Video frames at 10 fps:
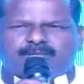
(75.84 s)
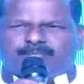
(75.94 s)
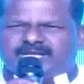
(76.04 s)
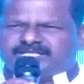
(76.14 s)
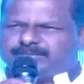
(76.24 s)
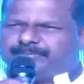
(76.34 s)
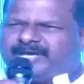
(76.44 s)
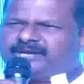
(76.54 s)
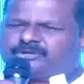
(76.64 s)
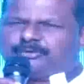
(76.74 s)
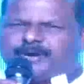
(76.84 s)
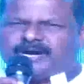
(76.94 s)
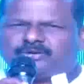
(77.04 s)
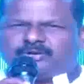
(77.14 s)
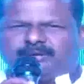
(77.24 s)
మంచి పేరుతో
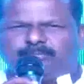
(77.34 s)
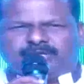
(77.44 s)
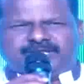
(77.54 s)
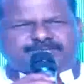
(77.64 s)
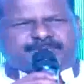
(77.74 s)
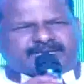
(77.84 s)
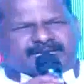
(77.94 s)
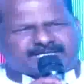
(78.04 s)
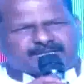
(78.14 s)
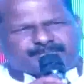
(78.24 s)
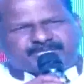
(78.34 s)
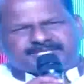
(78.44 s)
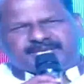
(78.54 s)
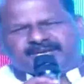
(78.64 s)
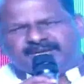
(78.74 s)
పాటు డబ్బులు తెచ్చిపెట్టాలని
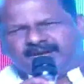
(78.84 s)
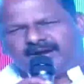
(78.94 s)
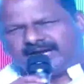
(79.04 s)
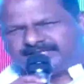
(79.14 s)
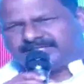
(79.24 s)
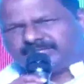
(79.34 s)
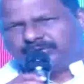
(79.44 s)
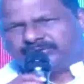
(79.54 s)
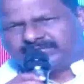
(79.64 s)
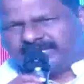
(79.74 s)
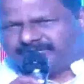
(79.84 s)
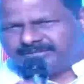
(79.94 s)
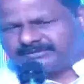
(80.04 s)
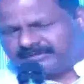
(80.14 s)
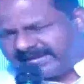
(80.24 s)
చెప్పేసి ఆశిస్తూ సెలవు
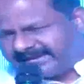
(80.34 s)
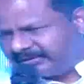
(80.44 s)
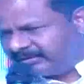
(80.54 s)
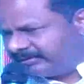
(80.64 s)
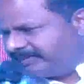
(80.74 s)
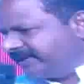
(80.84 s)
తీసుకోండి థ్యాంక్ యూ ఎవరిబడి